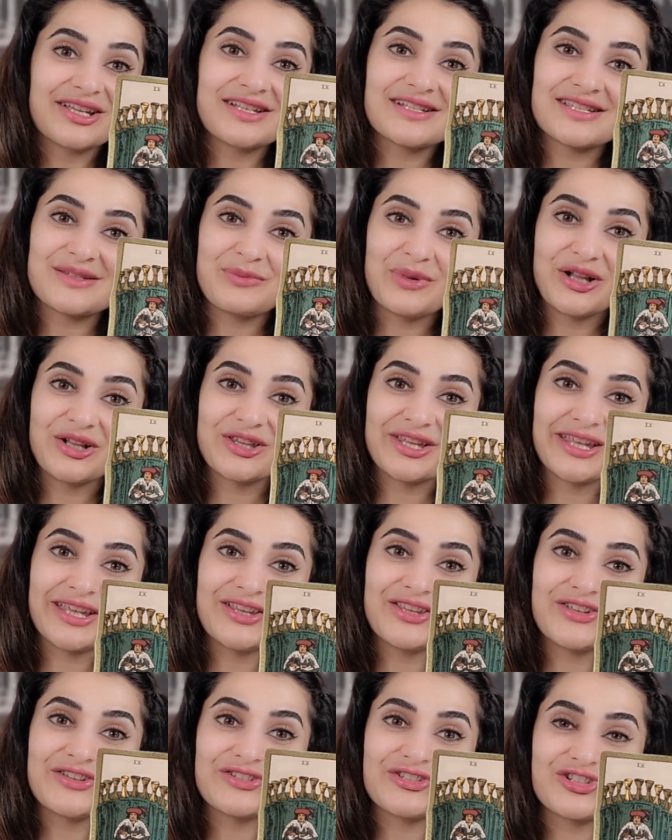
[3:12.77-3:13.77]

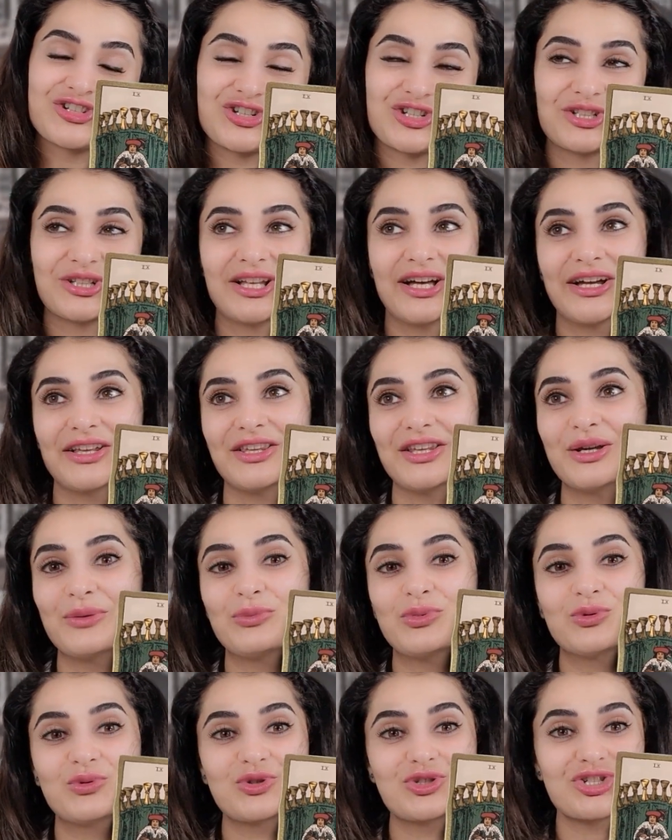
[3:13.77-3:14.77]
исполнение желания,
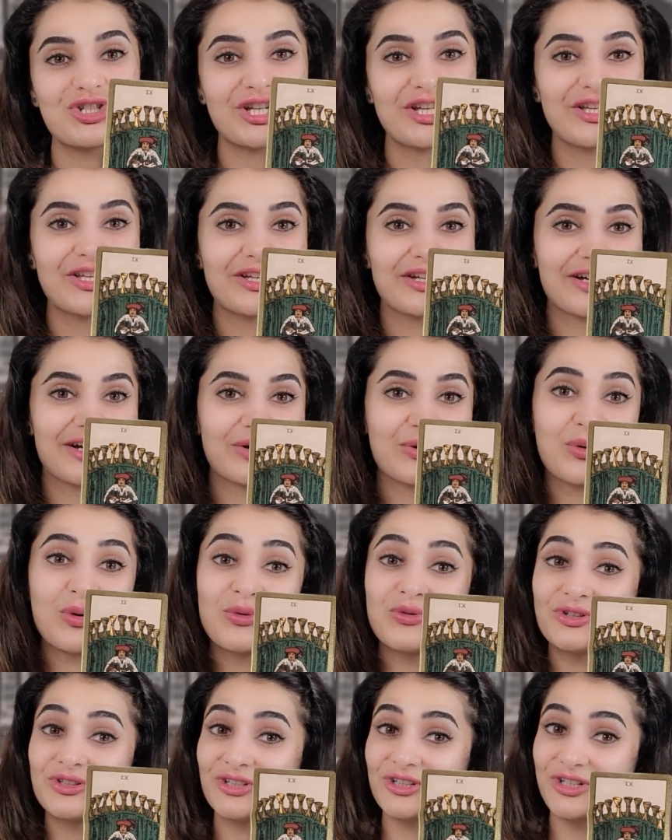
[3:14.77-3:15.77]
получение
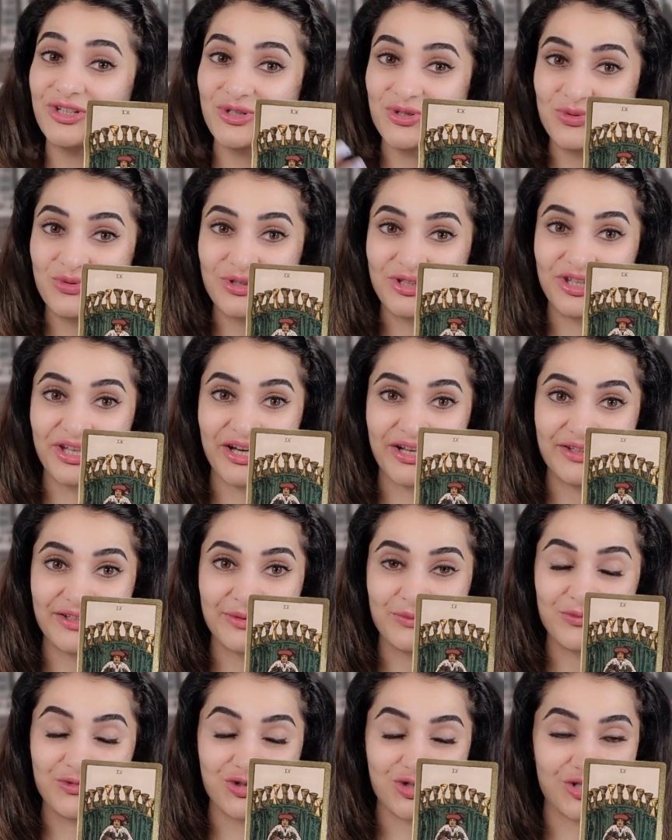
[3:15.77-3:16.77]
какого-то
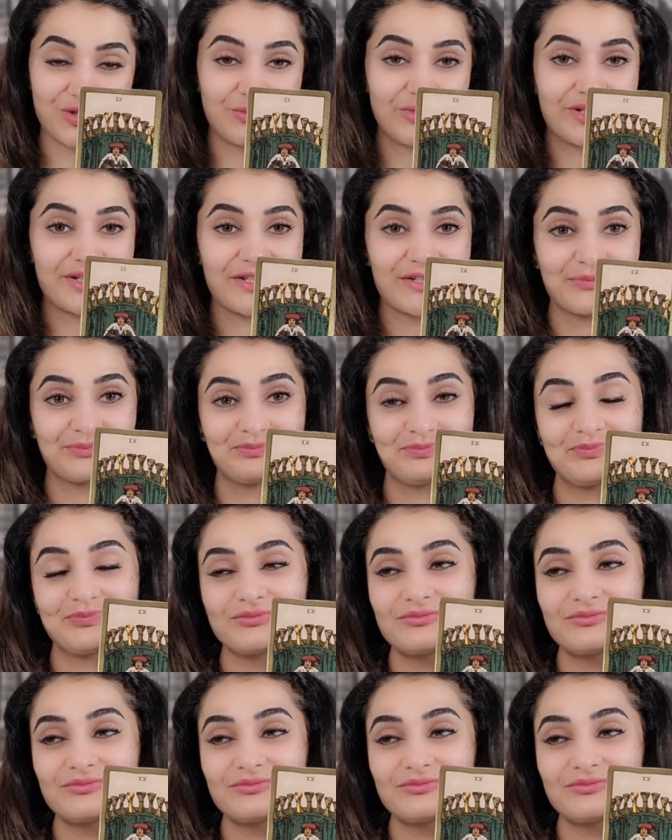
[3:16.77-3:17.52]
результата, может быть,